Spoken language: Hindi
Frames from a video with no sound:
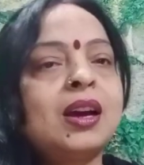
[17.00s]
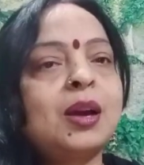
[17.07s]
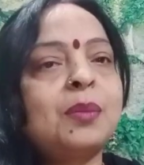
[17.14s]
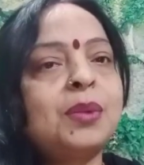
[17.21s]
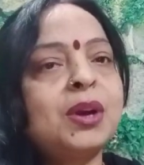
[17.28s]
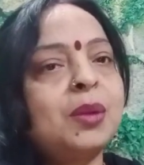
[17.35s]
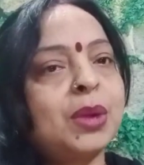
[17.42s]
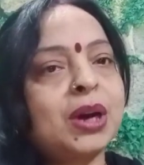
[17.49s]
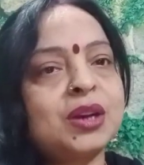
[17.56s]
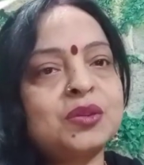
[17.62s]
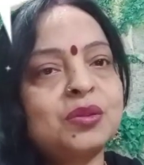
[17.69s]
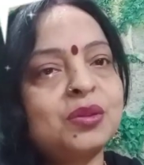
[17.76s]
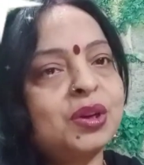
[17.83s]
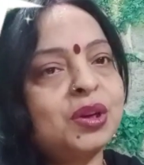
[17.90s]
अपने
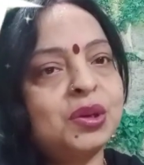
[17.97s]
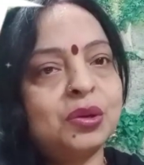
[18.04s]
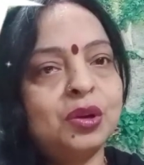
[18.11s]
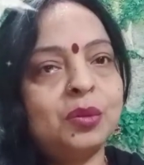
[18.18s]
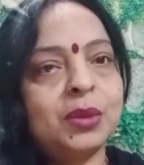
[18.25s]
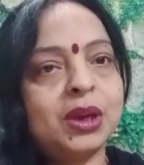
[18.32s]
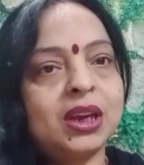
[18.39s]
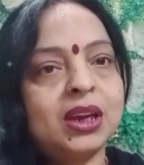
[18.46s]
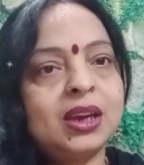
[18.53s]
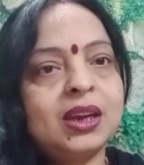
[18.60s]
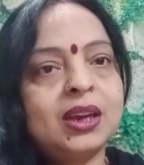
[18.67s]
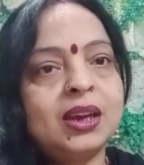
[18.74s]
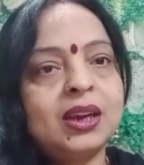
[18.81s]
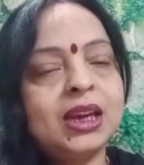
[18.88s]
बांसों के झुंड में
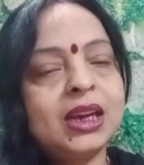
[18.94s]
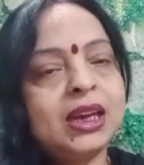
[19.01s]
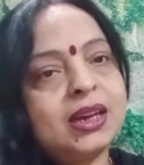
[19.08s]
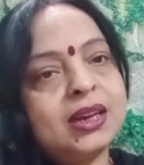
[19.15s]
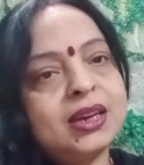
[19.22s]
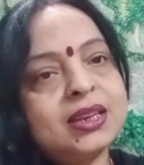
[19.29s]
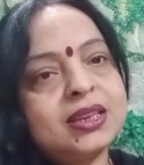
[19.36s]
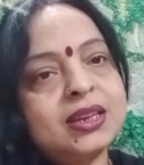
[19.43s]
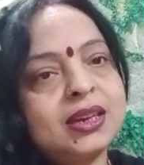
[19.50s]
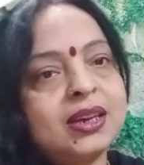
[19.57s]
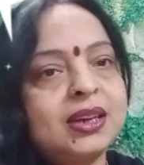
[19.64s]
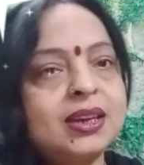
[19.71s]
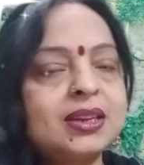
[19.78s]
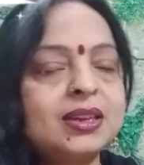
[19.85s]
कृष्ण
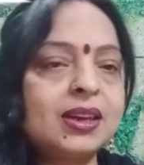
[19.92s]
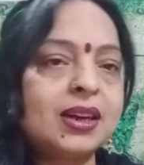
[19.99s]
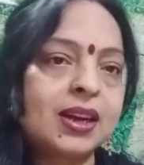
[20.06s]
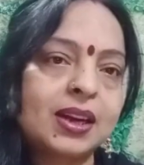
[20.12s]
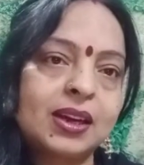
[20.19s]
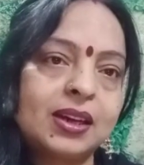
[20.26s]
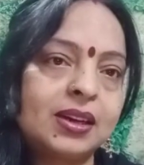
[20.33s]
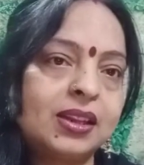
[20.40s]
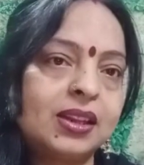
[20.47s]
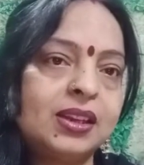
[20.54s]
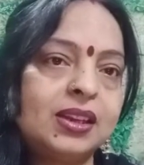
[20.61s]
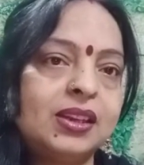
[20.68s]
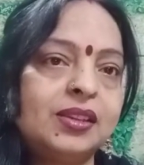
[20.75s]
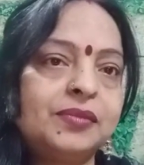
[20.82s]
कृष्ण रटा करती
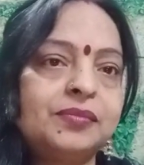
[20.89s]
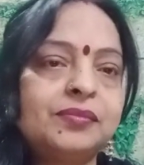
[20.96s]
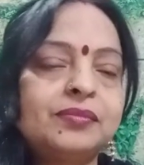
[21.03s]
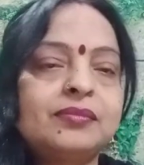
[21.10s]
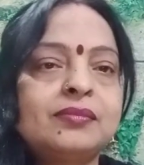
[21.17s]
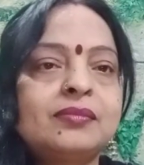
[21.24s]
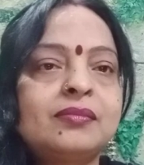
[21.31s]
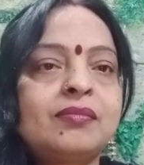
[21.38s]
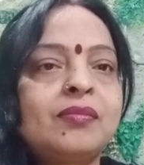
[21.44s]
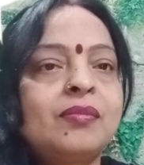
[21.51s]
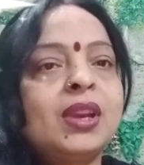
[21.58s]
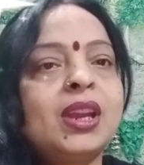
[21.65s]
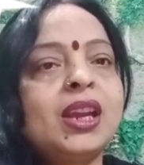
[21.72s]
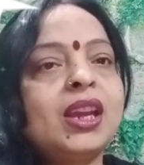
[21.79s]

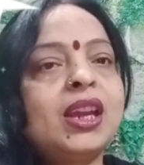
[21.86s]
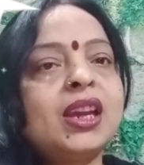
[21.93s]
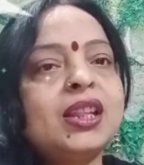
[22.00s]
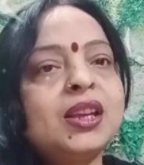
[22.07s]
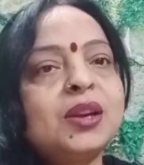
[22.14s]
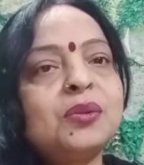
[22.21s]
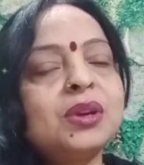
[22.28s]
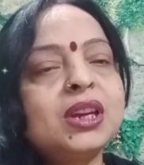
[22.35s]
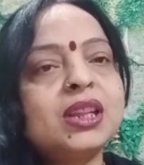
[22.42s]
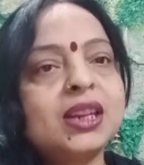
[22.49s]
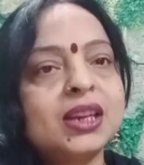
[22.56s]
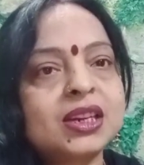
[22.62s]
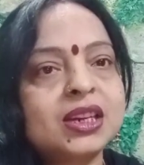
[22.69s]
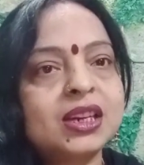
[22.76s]
थी एक दिन उनकी
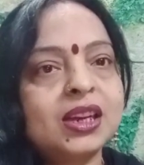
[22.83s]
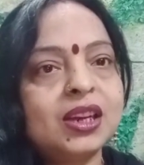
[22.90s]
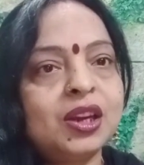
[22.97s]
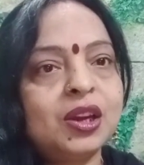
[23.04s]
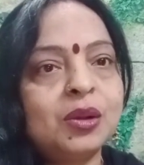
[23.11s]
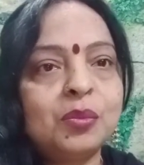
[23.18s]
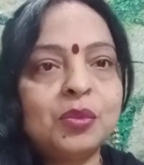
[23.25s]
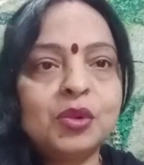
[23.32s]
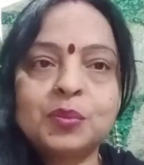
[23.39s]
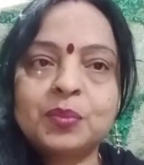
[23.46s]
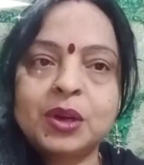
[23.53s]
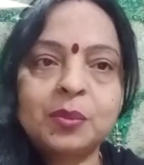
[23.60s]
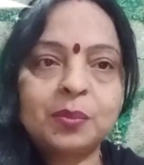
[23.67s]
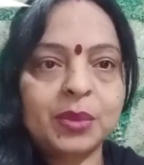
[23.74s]
दृष्टि मुझ
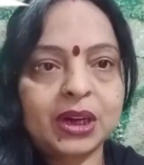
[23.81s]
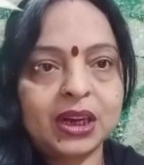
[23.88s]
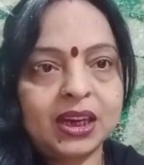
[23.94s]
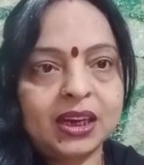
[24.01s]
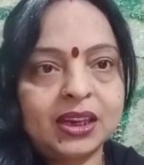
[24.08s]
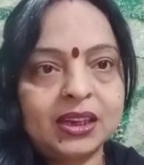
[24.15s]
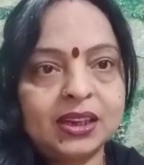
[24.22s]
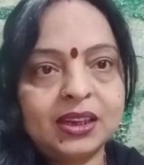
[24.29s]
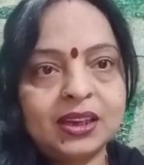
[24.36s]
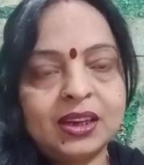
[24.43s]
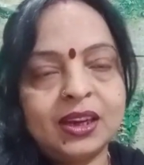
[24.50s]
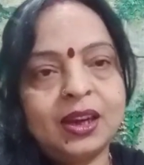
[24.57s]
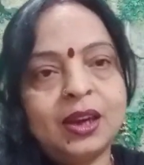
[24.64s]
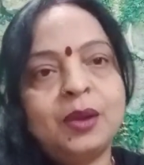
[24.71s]
पर पड़ गई
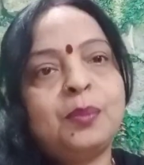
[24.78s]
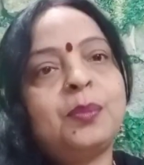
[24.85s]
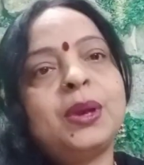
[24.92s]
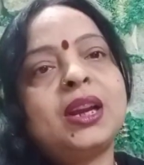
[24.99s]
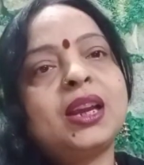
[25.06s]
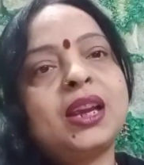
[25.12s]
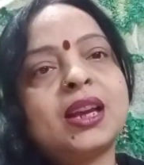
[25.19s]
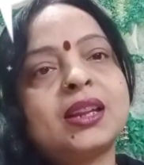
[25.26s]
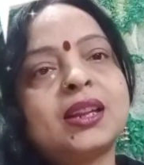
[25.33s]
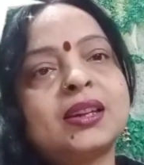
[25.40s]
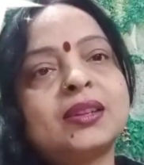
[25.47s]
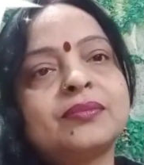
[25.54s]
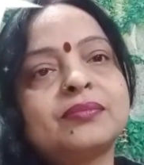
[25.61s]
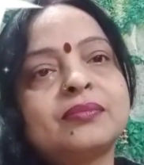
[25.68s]
फिर क्या
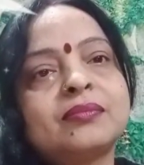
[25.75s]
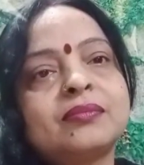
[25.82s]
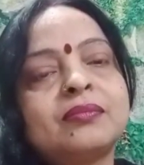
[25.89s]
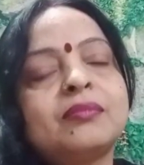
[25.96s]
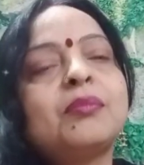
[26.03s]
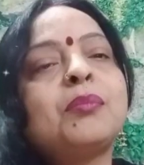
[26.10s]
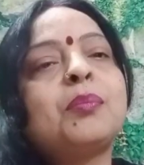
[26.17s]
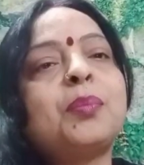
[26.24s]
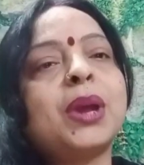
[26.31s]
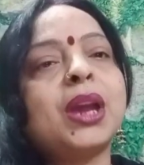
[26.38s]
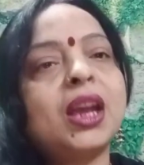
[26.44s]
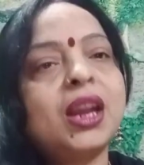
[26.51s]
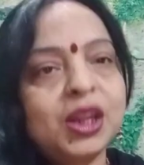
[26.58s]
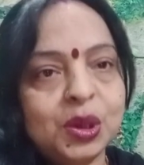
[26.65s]
था
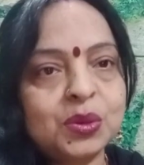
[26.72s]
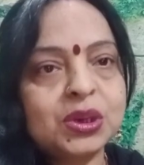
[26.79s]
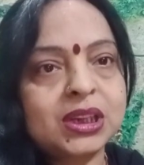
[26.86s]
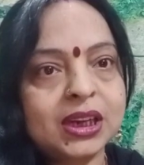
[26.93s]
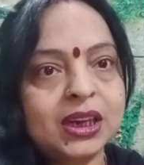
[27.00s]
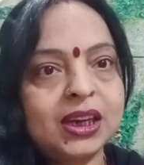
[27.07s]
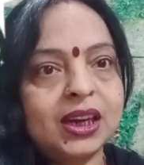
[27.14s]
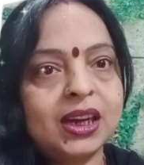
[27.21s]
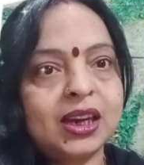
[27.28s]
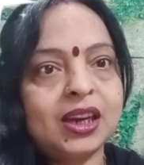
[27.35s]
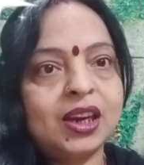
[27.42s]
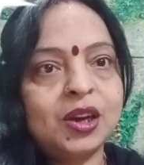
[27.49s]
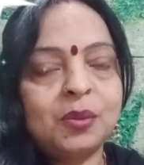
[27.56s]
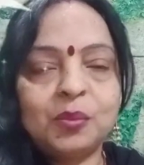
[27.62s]
पहले तो उस छलिए ने
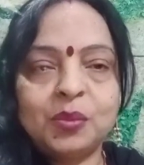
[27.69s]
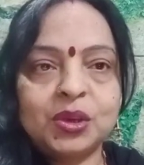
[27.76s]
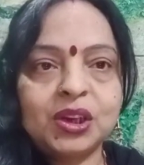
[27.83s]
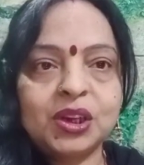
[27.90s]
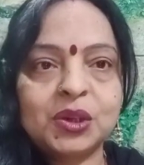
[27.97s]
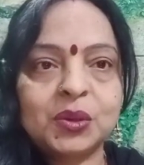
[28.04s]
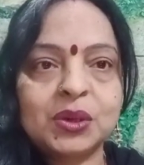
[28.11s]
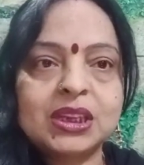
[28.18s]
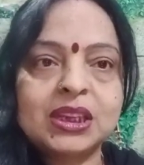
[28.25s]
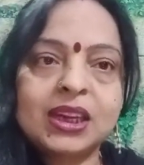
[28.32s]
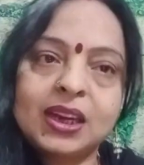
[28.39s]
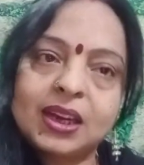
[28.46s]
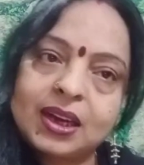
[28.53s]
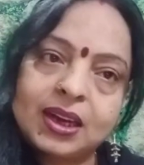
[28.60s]
मुझे झुंड
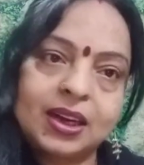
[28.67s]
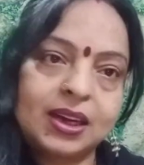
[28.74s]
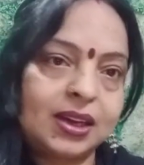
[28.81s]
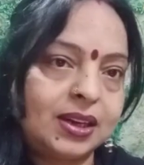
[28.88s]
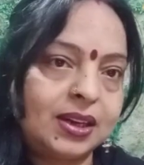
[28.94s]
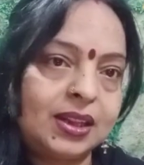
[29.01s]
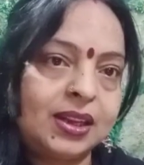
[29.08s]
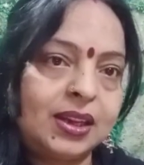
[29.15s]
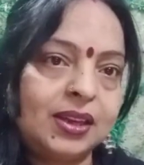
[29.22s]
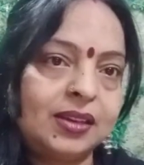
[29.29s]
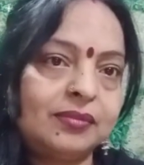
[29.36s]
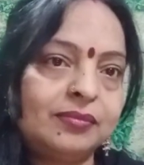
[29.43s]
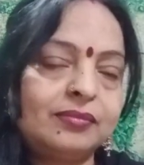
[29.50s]
से अलग कर दिया